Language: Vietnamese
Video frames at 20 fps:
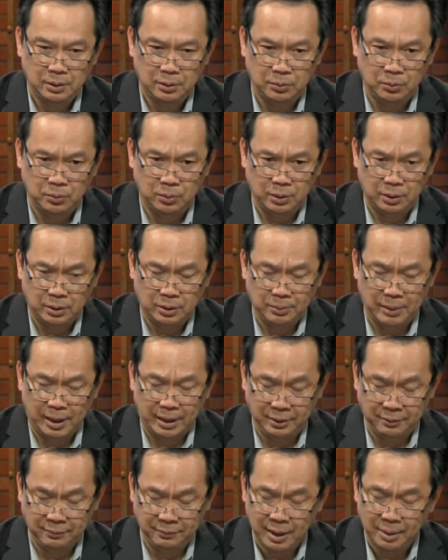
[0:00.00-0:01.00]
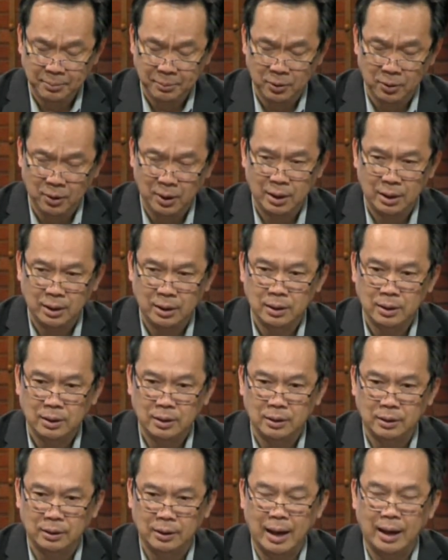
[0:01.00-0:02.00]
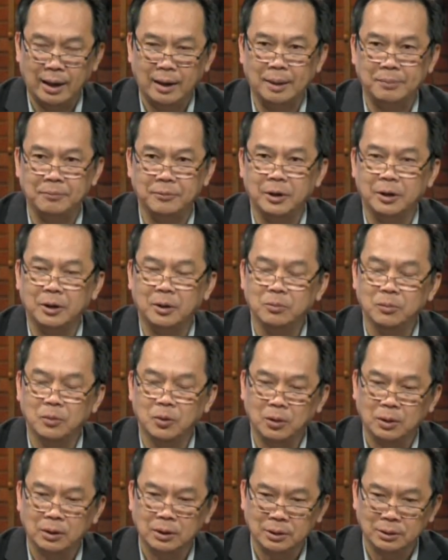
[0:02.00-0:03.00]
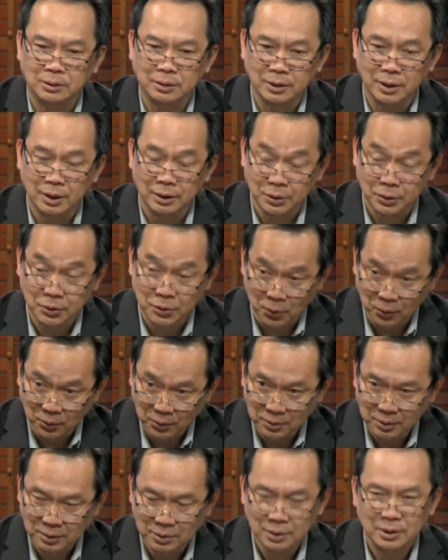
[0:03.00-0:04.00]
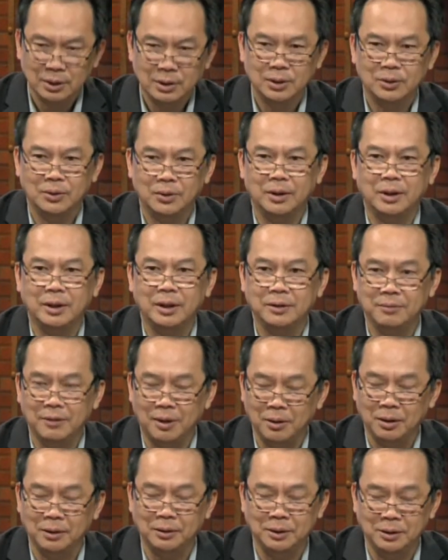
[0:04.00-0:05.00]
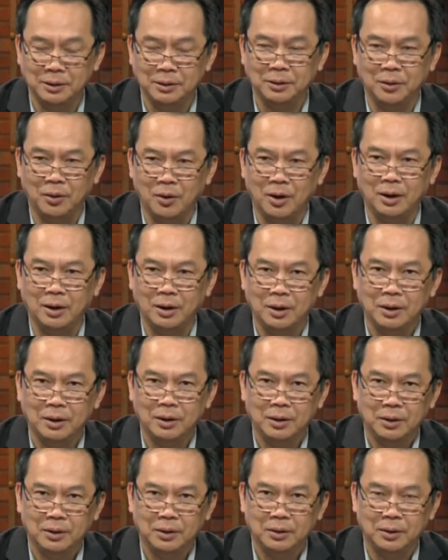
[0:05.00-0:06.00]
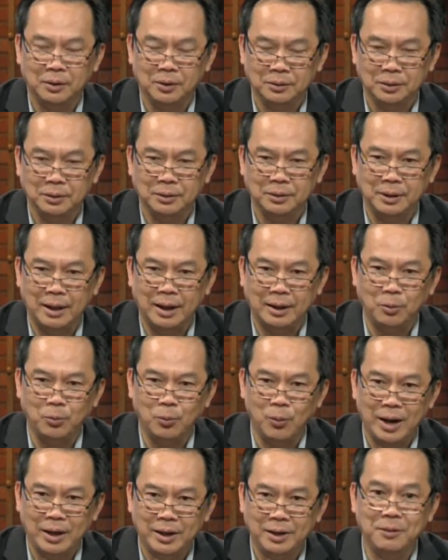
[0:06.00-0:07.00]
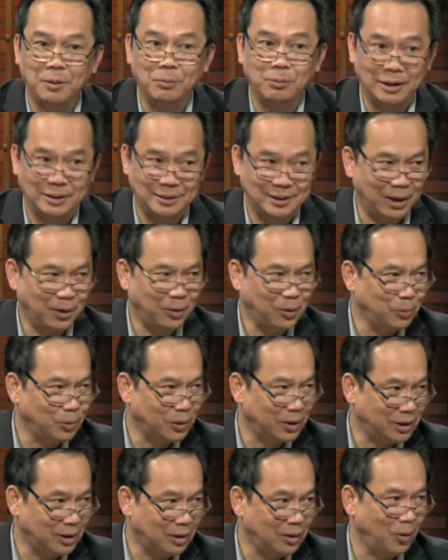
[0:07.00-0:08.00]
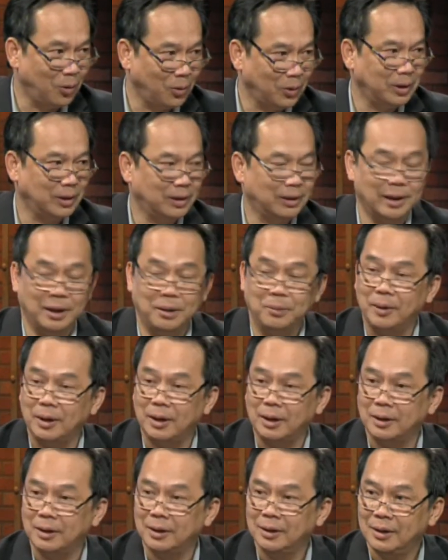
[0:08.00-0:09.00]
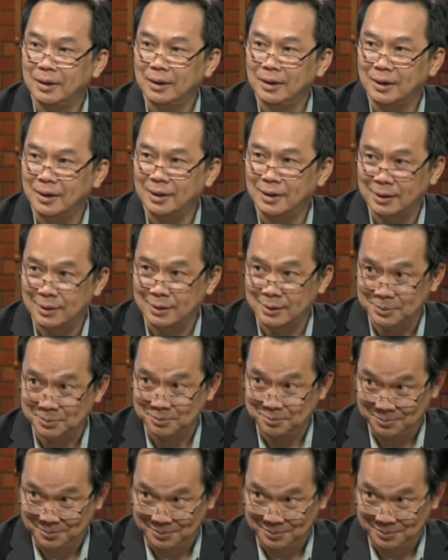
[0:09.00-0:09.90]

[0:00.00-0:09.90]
của cái bản hiến pháp đó đã làm việc không có tới nơi tới chốn cho nên hy vọng thì họ à, thì đảng cộng hòa hy vọng là sẽ có một cái cơ hội để mà à,